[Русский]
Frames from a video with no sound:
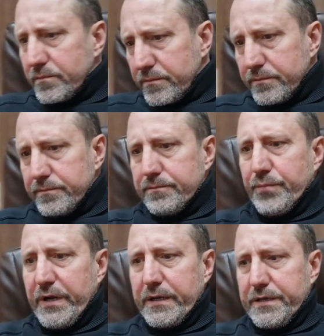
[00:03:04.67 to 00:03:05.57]

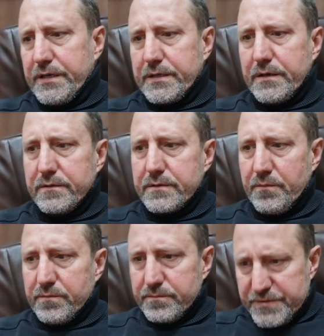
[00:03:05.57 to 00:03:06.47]
были какие-то
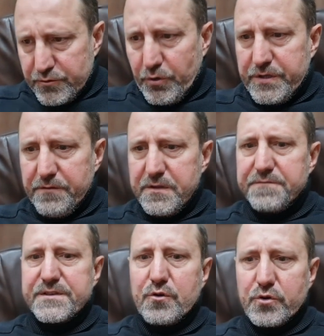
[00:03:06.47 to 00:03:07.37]
там ситуативные
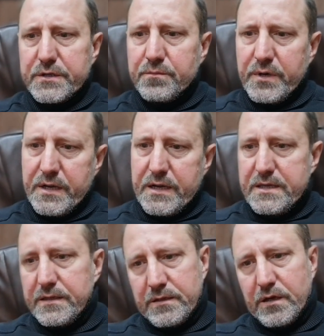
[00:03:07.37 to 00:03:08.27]
взлеты, были
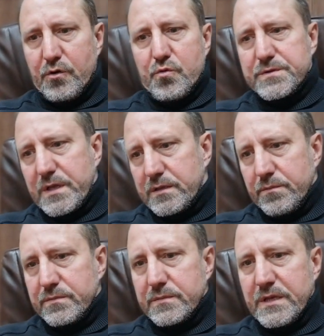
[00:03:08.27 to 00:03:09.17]
какие-то нагрузки,
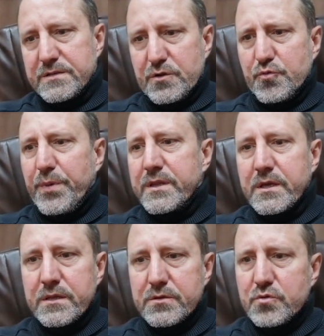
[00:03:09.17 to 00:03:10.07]
там, я не скажу
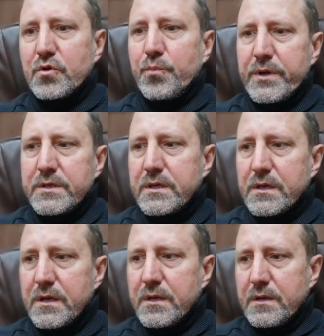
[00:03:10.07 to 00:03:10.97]
падения, а что такое
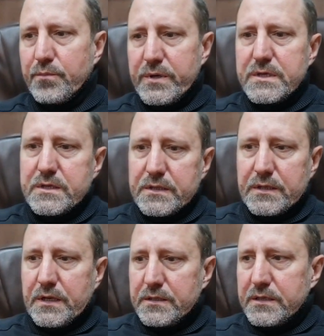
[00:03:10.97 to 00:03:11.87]
падение? Падение это
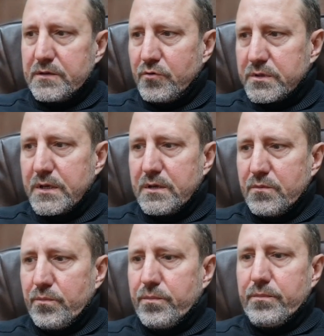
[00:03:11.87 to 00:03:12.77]
когда ты вот
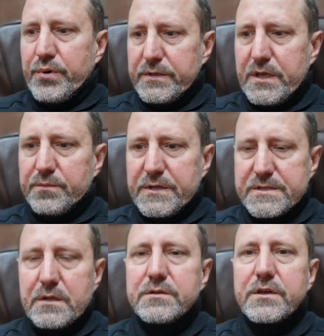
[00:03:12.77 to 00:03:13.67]
был кем-то, а
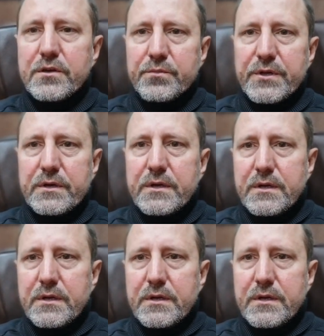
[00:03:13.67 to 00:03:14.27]
стал никем, да.